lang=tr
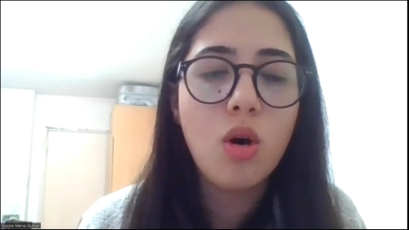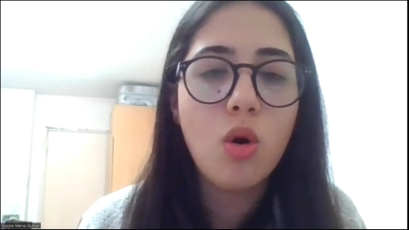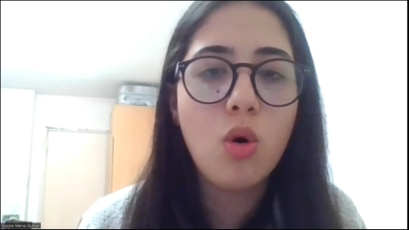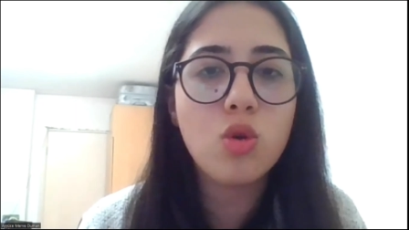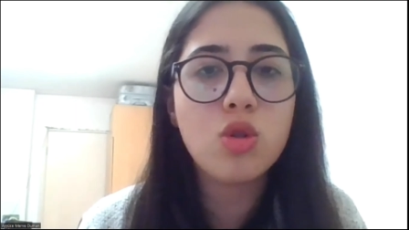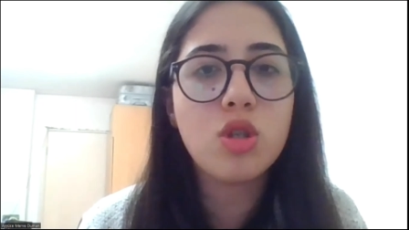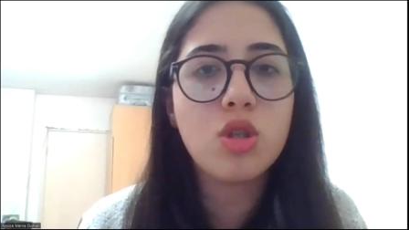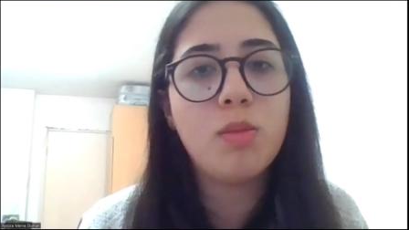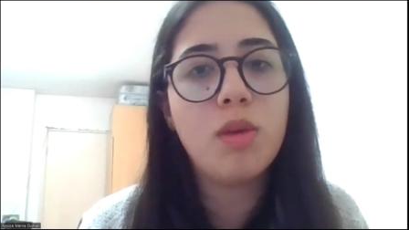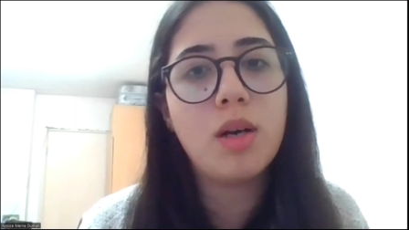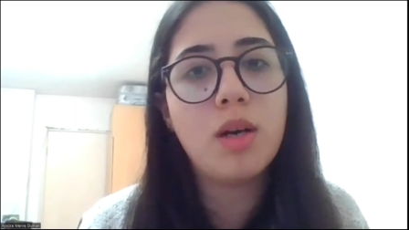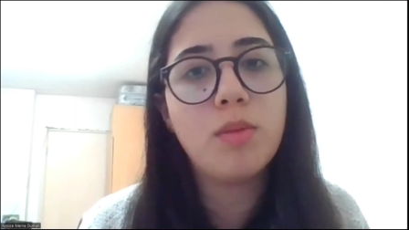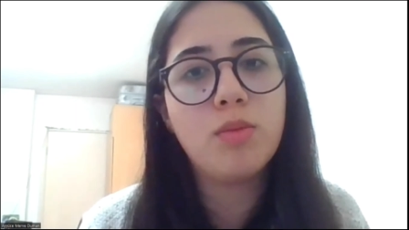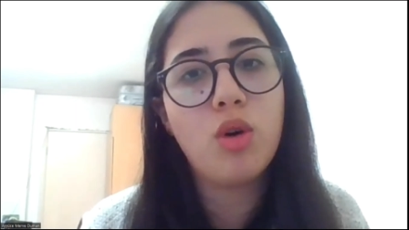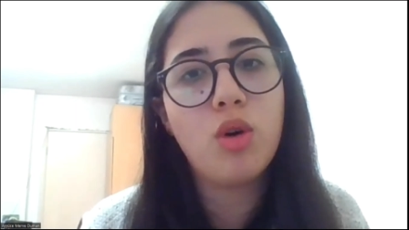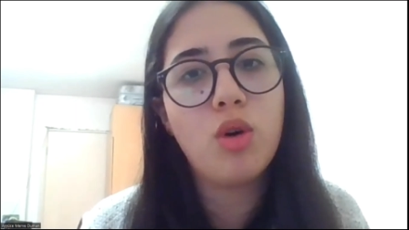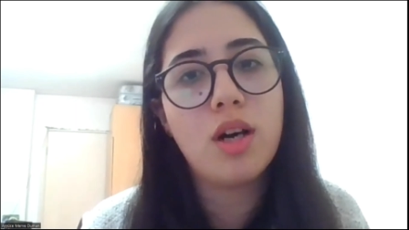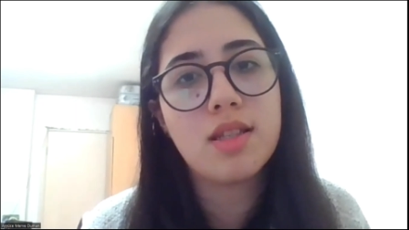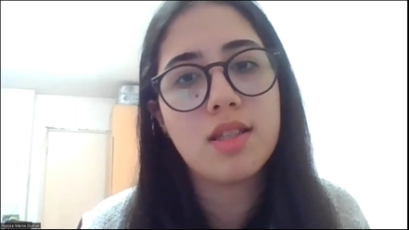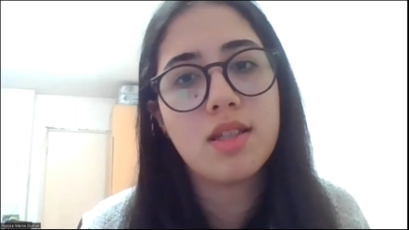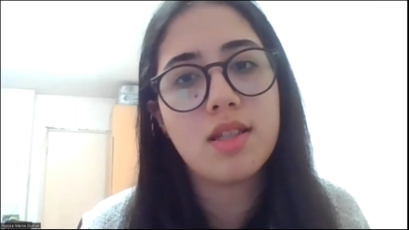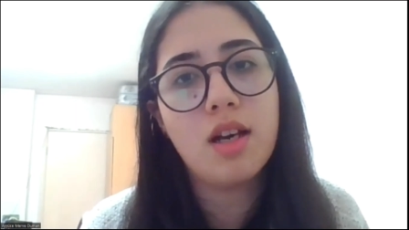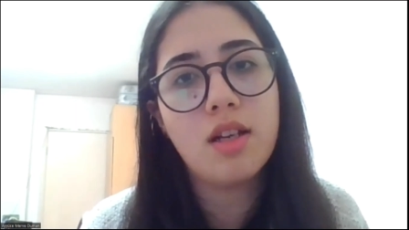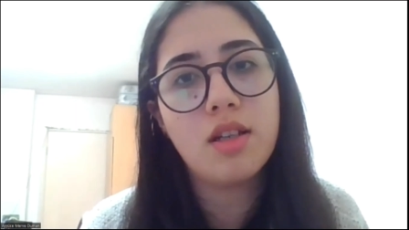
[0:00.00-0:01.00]
o zaman bu
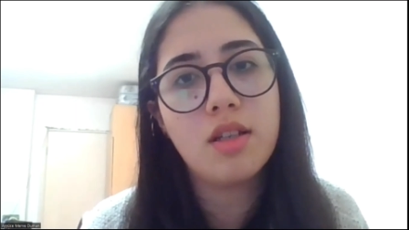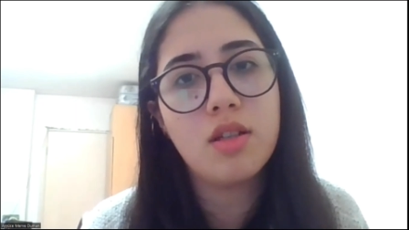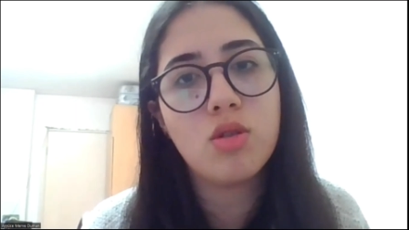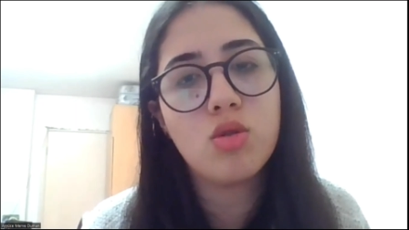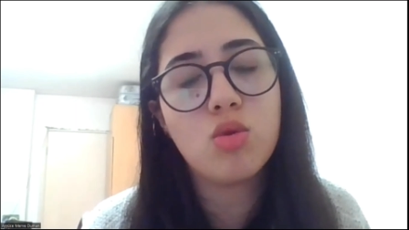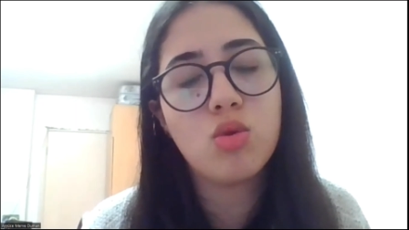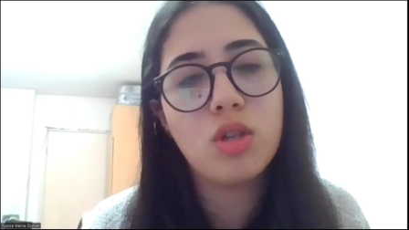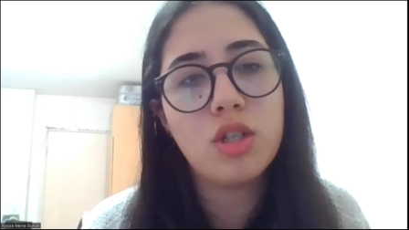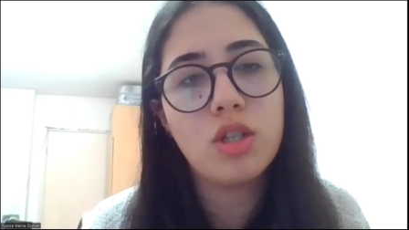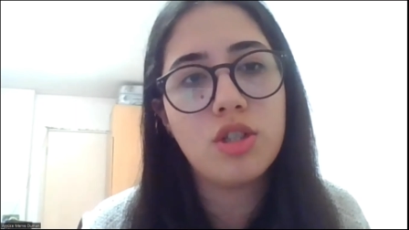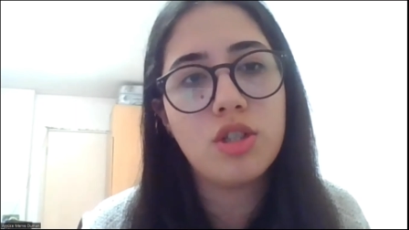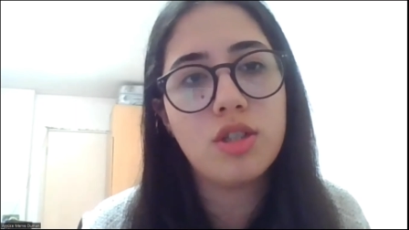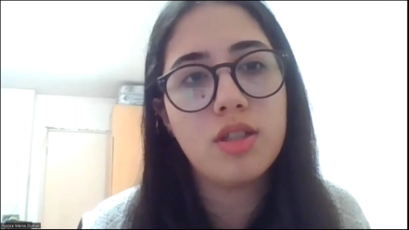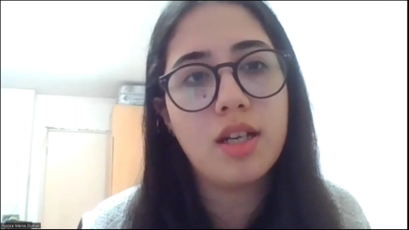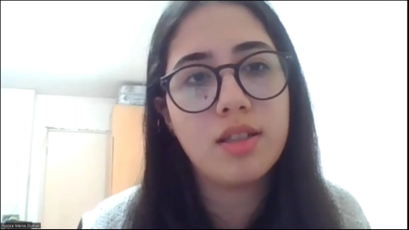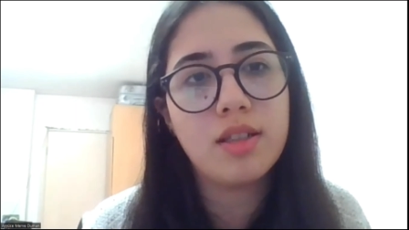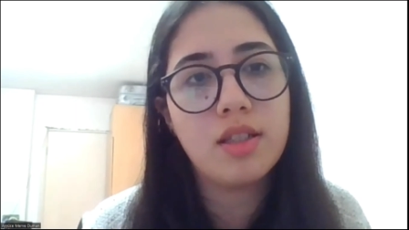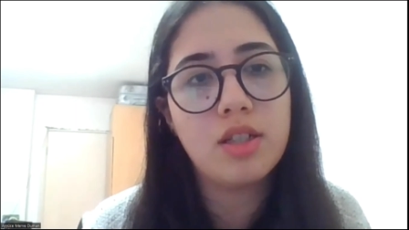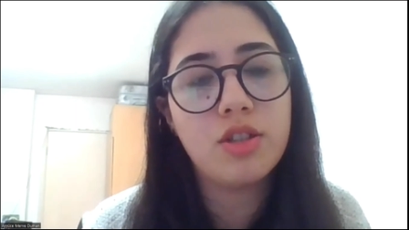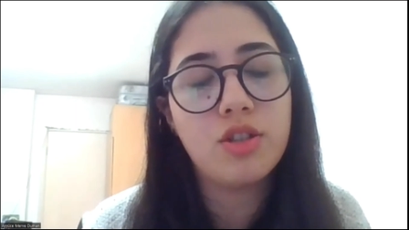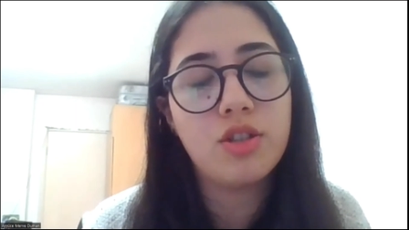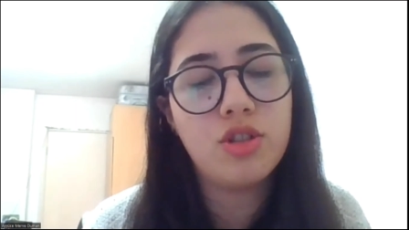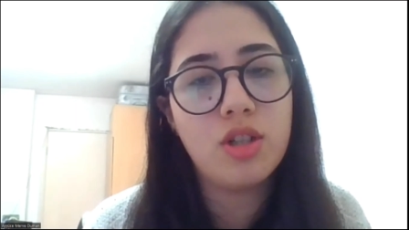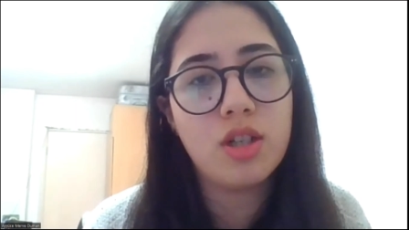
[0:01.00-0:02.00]
hastane
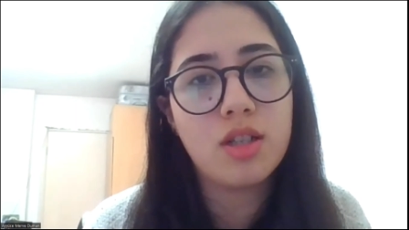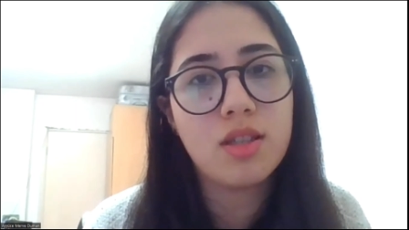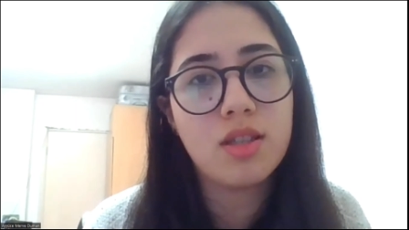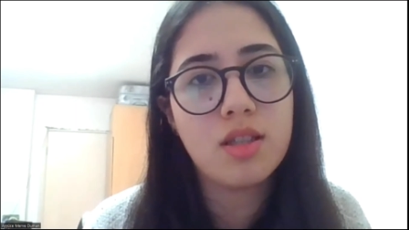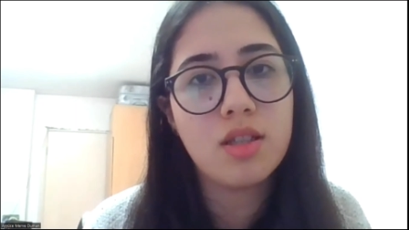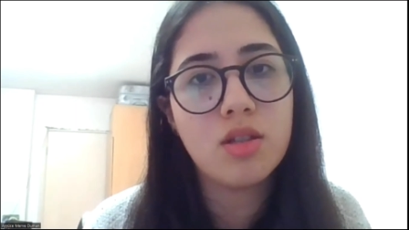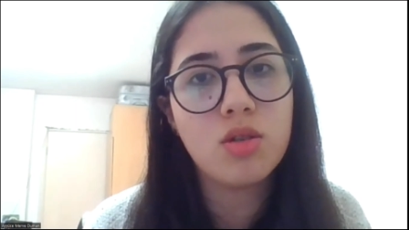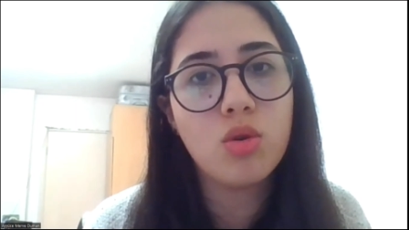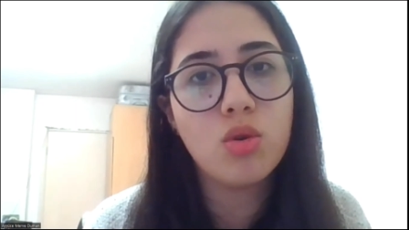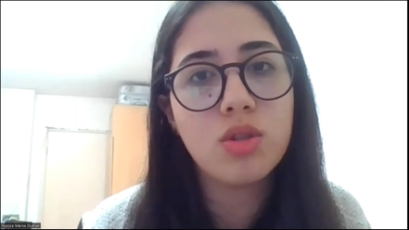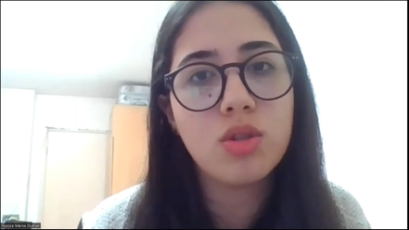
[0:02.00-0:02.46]
sürecinden geçeceksiniz.